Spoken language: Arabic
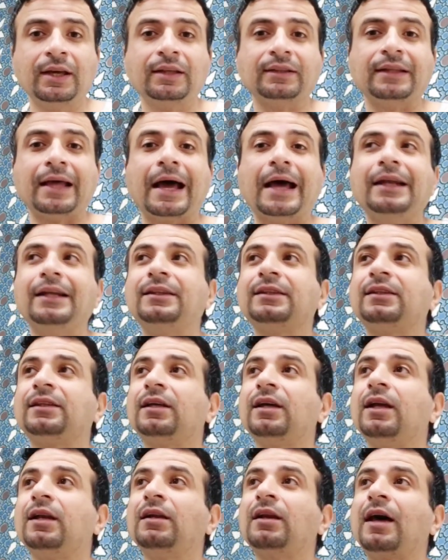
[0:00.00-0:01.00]
ده قالت
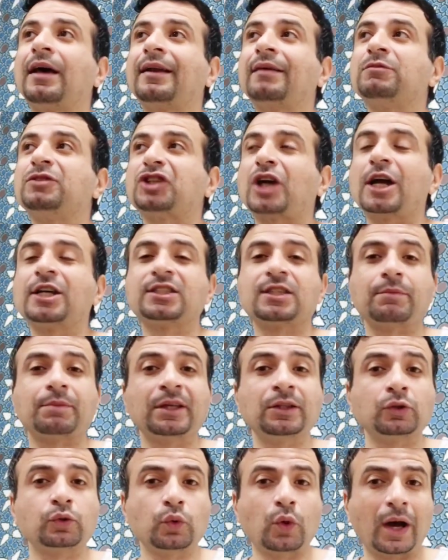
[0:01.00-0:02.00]
انا مش عايزه
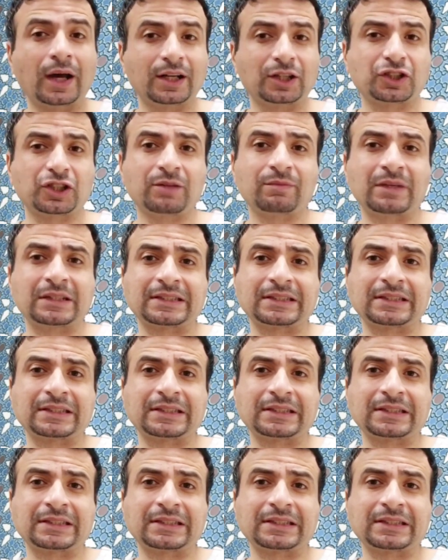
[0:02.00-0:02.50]
بنته علشان